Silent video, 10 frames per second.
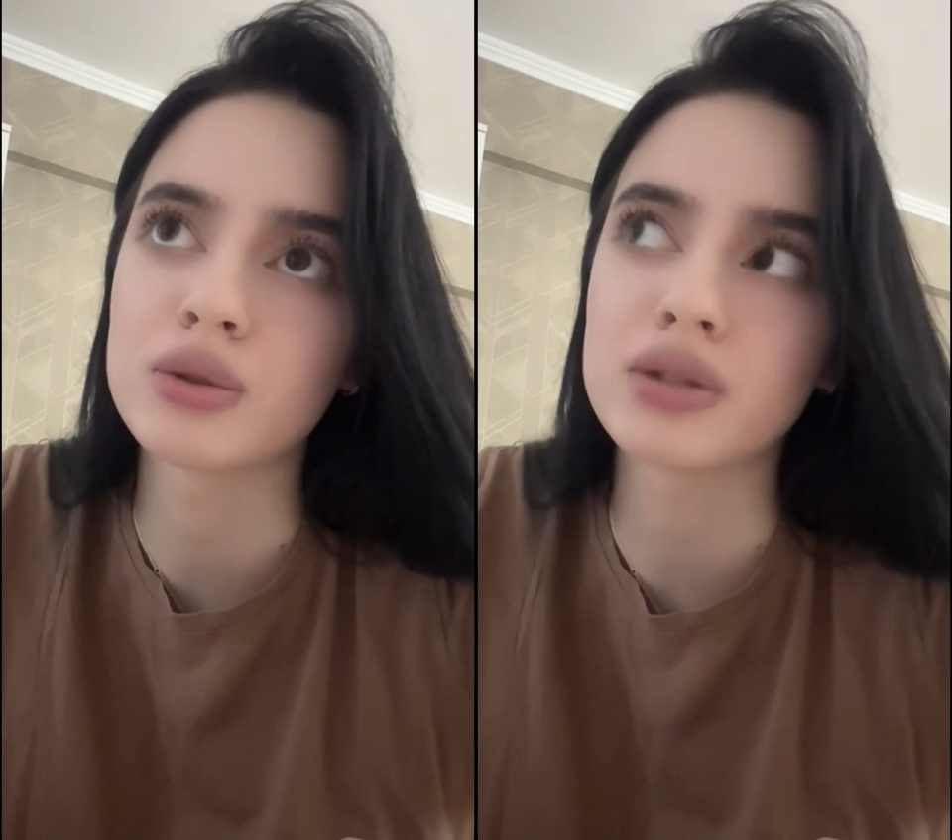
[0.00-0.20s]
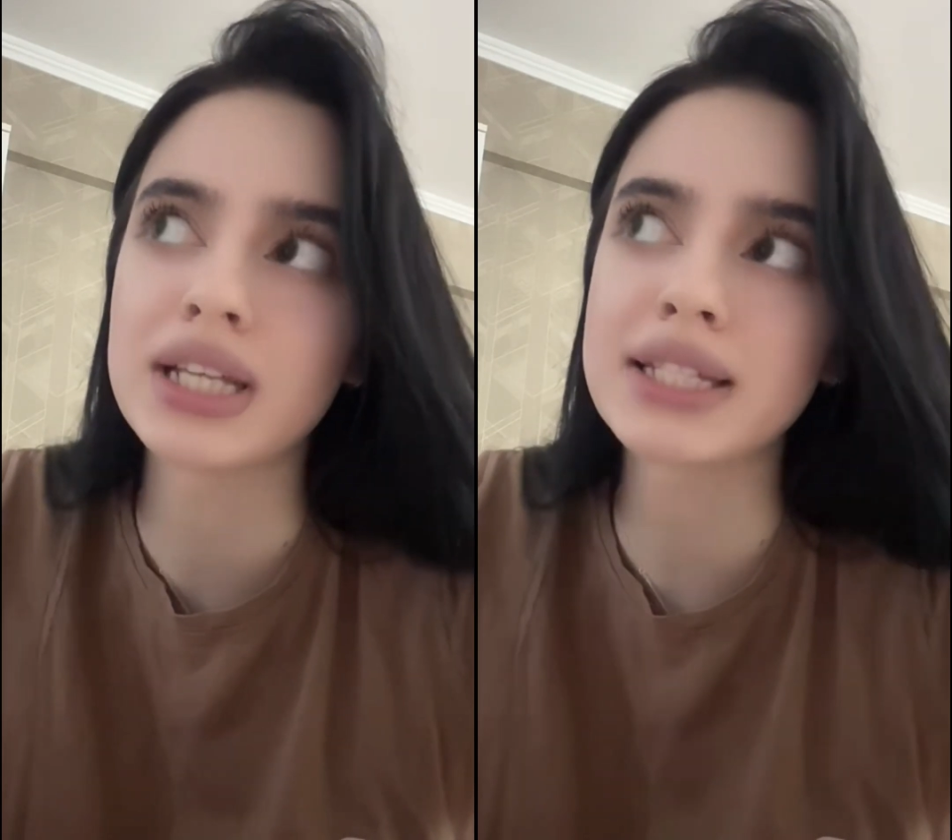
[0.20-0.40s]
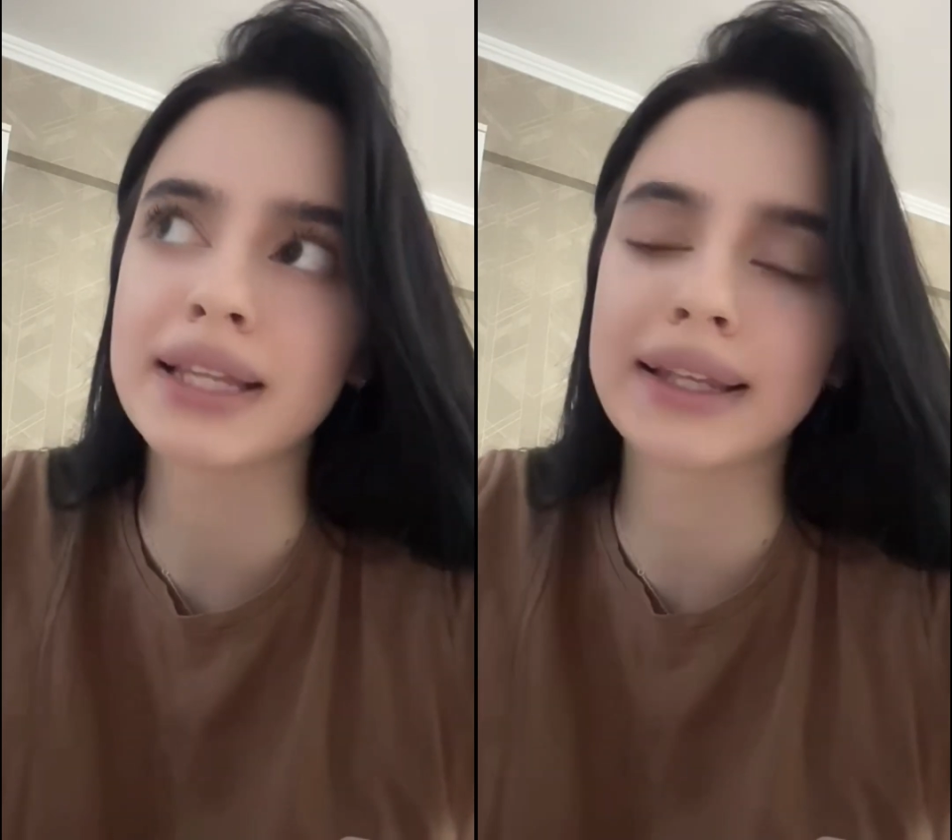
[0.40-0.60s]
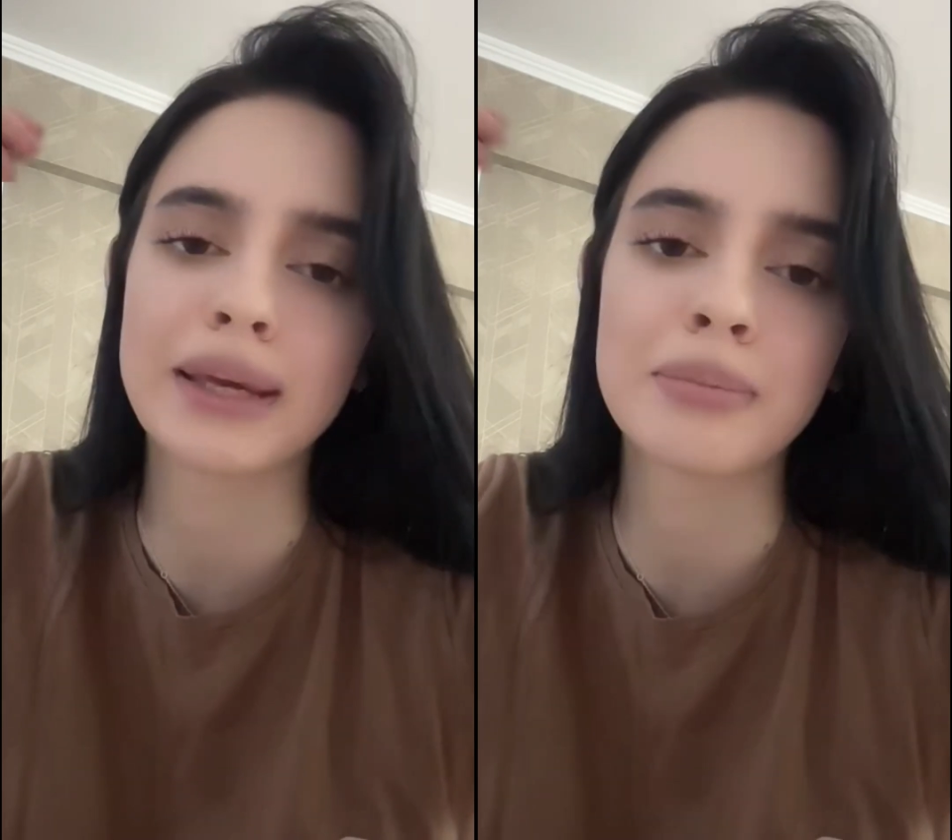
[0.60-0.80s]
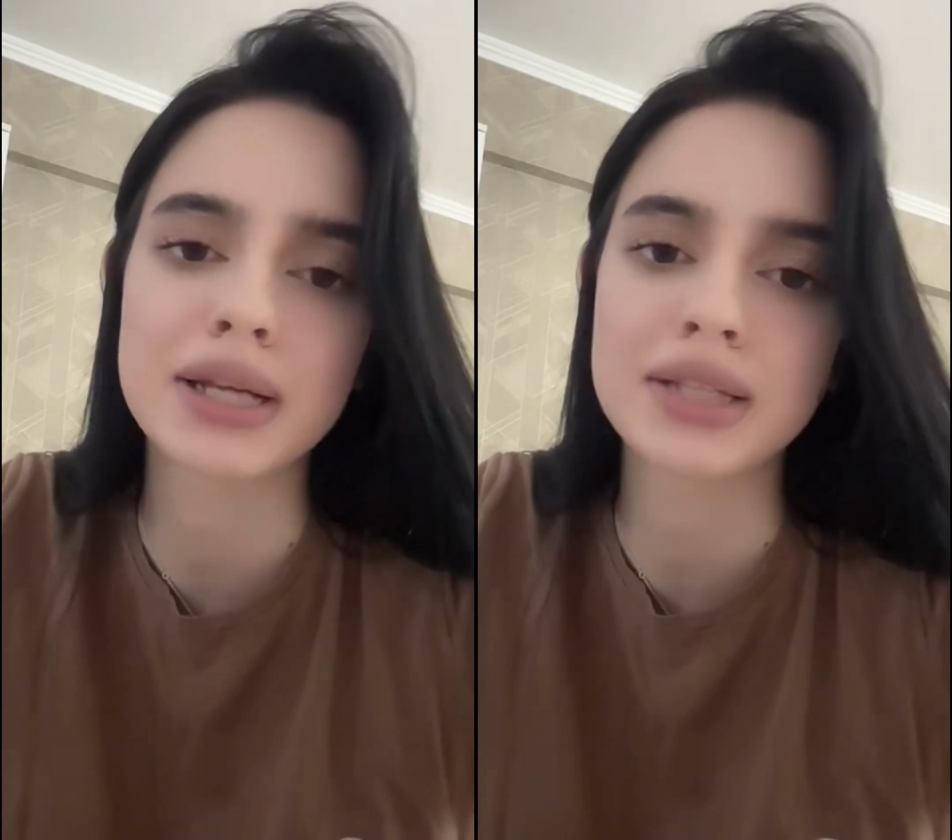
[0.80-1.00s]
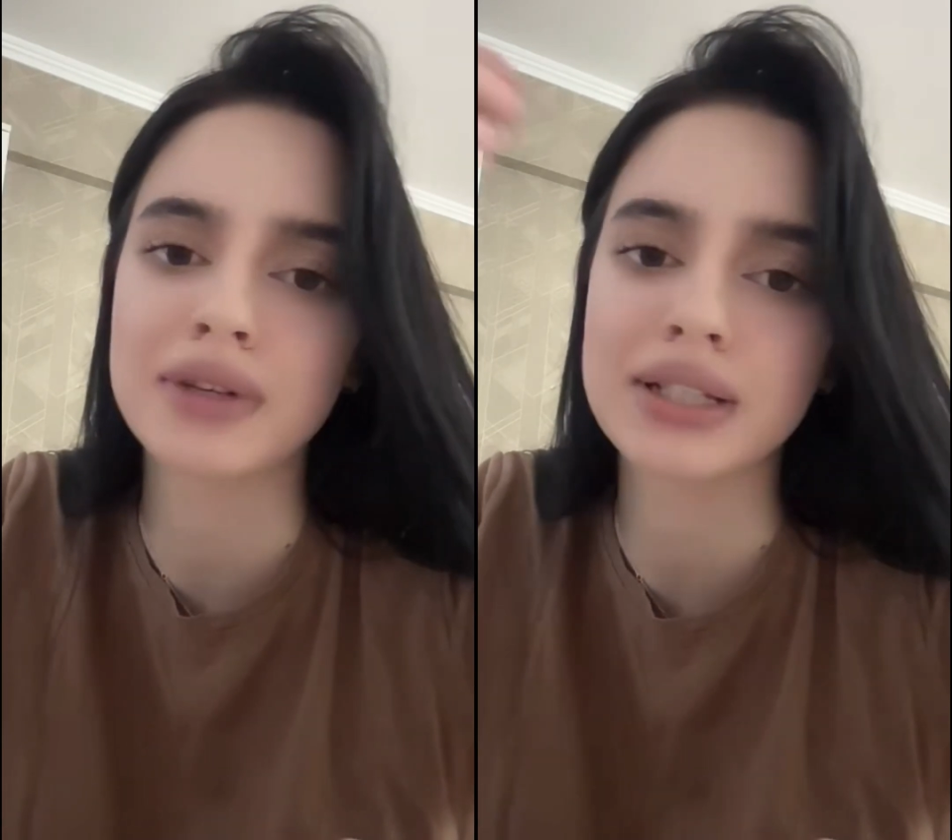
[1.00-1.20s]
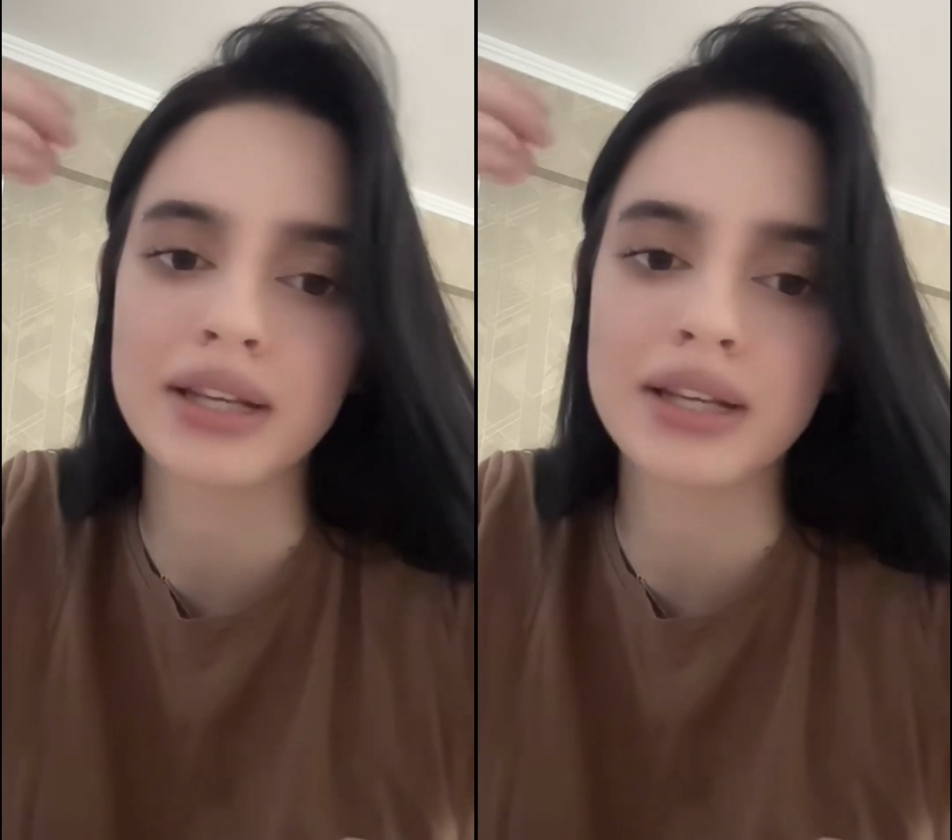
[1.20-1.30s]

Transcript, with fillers: но, знаете, на такие базовые